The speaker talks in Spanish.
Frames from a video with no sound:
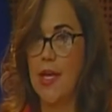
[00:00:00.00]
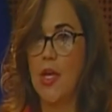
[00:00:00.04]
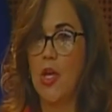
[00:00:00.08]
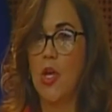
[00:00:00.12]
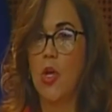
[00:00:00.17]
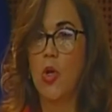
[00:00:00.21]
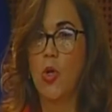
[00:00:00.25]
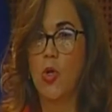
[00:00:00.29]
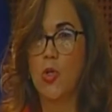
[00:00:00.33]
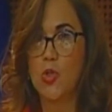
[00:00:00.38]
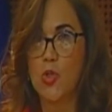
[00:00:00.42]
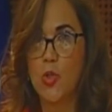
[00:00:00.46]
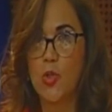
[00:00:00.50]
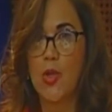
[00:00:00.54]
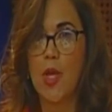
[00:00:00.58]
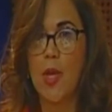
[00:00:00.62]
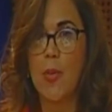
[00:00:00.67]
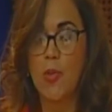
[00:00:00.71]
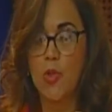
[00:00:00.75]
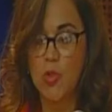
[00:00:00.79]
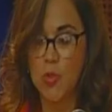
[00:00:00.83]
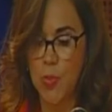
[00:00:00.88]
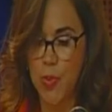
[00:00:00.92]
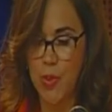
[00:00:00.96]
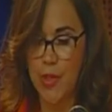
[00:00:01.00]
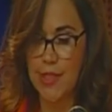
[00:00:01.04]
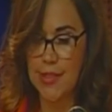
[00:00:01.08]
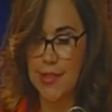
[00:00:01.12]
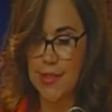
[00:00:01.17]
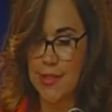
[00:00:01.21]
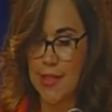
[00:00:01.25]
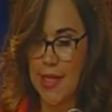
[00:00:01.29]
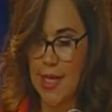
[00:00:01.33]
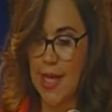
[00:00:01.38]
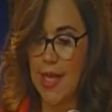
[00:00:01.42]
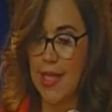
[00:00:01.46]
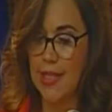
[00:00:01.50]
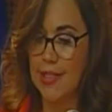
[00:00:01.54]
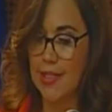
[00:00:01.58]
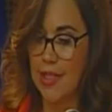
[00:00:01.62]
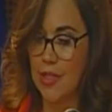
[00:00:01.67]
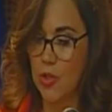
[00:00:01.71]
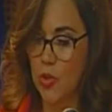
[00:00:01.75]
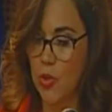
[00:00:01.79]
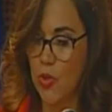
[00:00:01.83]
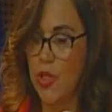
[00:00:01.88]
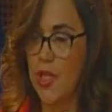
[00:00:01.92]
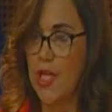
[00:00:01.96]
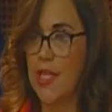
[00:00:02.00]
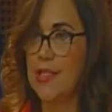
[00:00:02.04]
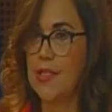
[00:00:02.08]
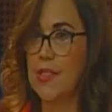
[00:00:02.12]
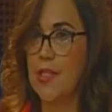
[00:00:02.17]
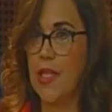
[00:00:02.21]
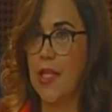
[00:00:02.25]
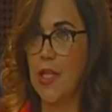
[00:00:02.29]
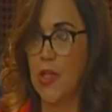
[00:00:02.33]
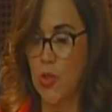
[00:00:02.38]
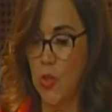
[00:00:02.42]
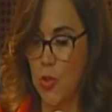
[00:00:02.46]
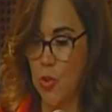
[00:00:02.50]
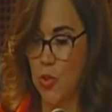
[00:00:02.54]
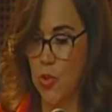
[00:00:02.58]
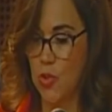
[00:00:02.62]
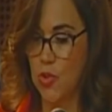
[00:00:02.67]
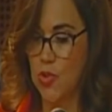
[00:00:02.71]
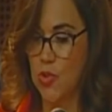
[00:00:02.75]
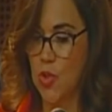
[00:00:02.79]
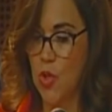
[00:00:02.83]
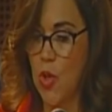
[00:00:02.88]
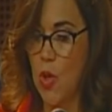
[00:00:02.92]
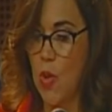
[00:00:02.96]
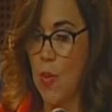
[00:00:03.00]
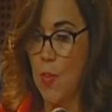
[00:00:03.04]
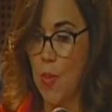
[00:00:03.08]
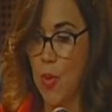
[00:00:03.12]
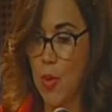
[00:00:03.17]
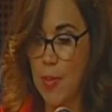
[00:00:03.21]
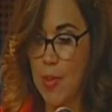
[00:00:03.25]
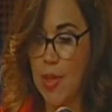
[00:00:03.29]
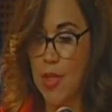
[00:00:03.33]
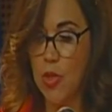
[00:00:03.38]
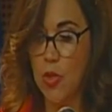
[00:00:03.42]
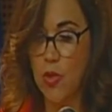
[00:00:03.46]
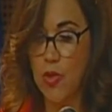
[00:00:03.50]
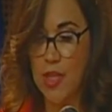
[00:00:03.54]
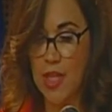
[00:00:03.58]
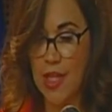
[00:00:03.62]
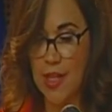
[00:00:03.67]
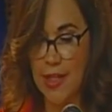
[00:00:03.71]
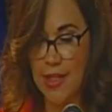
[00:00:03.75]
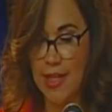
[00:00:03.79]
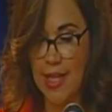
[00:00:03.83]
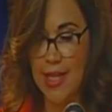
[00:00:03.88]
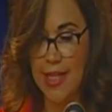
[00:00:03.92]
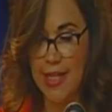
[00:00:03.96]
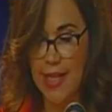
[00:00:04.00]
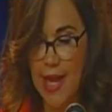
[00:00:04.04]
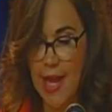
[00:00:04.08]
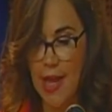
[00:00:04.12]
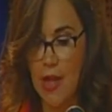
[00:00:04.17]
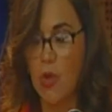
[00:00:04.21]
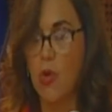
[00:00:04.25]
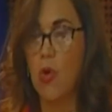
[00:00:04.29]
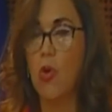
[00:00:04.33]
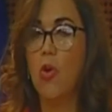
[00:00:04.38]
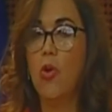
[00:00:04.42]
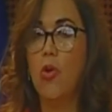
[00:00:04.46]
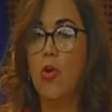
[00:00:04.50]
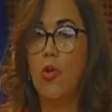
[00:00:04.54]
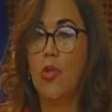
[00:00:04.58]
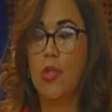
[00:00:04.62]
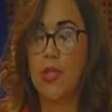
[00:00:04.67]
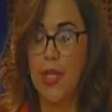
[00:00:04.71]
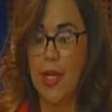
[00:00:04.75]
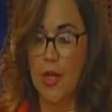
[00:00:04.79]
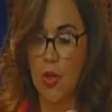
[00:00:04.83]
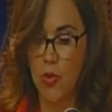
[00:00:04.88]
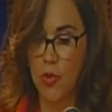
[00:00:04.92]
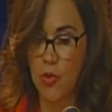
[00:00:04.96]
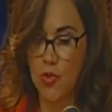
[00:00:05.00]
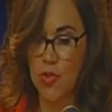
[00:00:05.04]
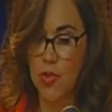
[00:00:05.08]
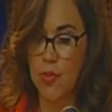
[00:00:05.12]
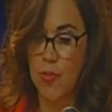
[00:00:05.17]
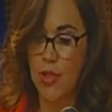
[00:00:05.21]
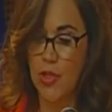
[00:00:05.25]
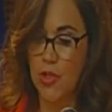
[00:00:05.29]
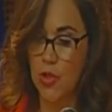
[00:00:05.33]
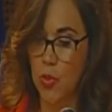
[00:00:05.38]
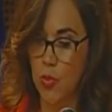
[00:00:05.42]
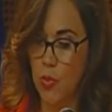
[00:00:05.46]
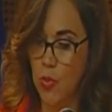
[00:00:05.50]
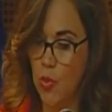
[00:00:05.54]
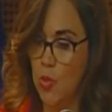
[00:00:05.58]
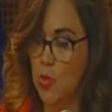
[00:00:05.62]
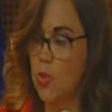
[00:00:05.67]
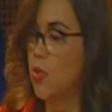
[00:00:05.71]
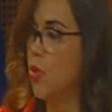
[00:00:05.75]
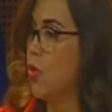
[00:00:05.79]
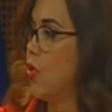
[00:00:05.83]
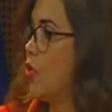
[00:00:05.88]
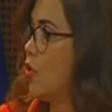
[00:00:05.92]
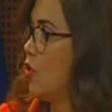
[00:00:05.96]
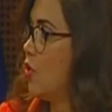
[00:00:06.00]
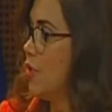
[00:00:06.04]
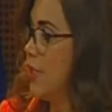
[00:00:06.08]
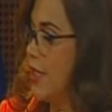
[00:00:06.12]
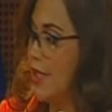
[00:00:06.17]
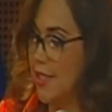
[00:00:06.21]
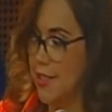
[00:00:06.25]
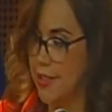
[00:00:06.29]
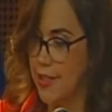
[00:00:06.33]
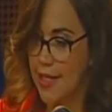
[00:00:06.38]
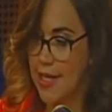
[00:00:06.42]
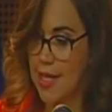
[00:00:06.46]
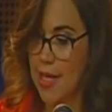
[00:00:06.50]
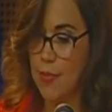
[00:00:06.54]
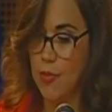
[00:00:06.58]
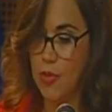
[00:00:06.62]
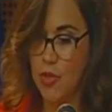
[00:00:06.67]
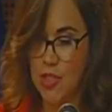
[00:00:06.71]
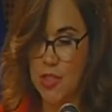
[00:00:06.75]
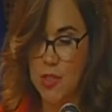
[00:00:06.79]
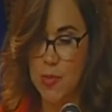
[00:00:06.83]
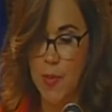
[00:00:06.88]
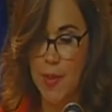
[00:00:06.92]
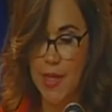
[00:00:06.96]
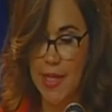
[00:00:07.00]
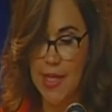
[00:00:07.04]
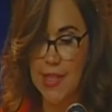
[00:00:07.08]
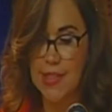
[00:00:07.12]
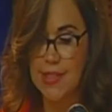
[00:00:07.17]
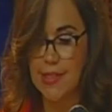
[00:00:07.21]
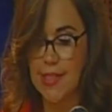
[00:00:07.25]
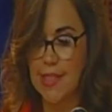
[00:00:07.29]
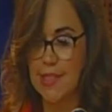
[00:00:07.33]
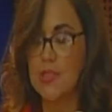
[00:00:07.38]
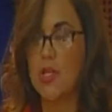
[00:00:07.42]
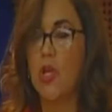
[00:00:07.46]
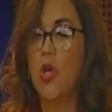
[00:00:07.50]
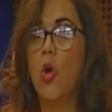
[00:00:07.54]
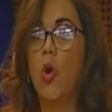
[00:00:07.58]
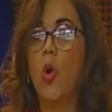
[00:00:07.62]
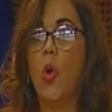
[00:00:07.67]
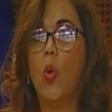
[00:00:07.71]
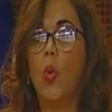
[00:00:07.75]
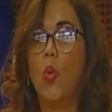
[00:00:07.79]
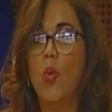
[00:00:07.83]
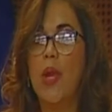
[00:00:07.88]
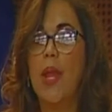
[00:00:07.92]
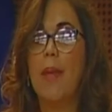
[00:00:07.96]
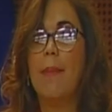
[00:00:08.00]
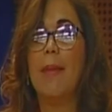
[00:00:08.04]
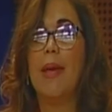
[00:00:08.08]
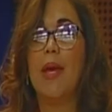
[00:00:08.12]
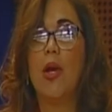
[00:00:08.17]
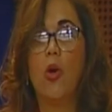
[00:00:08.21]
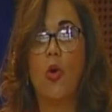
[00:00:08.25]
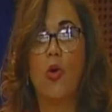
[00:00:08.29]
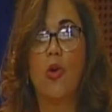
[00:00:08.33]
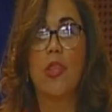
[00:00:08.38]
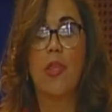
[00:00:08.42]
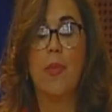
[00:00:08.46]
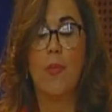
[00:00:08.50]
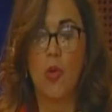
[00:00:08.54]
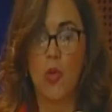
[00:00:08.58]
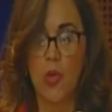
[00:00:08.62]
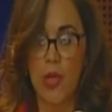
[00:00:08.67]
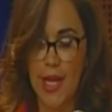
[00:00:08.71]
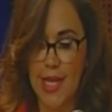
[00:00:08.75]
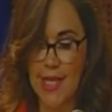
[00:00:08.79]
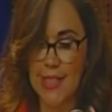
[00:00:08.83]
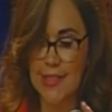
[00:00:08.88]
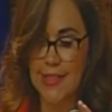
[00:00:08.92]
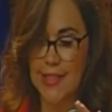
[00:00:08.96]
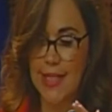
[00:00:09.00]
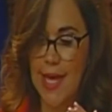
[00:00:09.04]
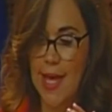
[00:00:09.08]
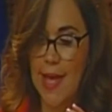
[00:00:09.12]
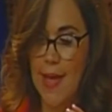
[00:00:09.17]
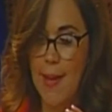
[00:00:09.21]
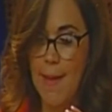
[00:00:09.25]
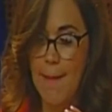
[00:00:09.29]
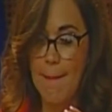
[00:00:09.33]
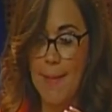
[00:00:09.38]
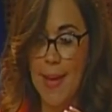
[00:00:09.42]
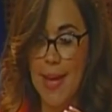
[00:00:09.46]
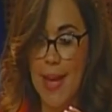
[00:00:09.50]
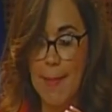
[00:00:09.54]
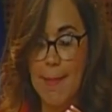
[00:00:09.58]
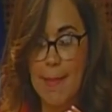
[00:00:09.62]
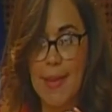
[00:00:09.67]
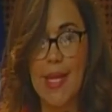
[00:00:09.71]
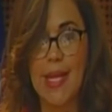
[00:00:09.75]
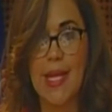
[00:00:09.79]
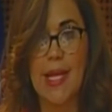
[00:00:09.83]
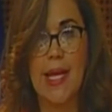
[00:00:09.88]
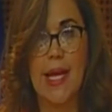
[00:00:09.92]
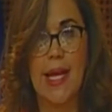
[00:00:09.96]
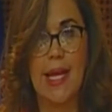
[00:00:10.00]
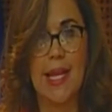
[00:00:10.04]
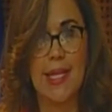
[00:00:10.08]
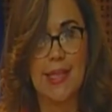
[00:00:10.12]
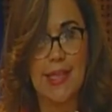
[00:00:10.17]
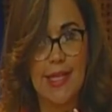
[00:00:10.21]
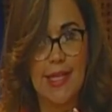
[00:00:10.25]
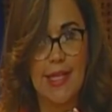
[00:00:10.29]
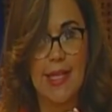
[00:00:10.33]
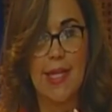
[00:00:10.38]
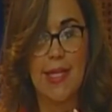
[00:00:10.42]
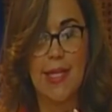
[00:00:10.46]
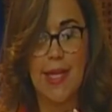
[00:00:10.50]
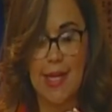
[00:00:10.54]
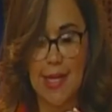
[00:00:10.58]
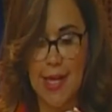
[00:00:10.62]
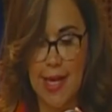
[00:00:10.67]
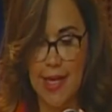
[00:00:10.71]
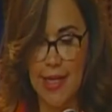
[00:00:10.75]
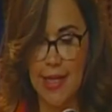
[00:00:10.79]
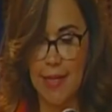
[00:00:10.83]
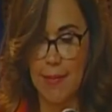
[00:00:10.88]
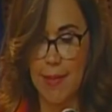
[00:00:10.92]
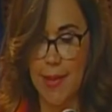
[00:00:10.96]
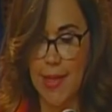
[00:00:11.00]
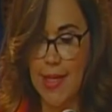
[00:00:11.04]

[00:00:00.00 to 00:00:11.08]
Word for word: Construyamos, pues, entre todas y todos, por medio del diálogo, del conocimiento mutuo, del intercambio de experiencias, una mejor democracia para América Latina y el Caribe.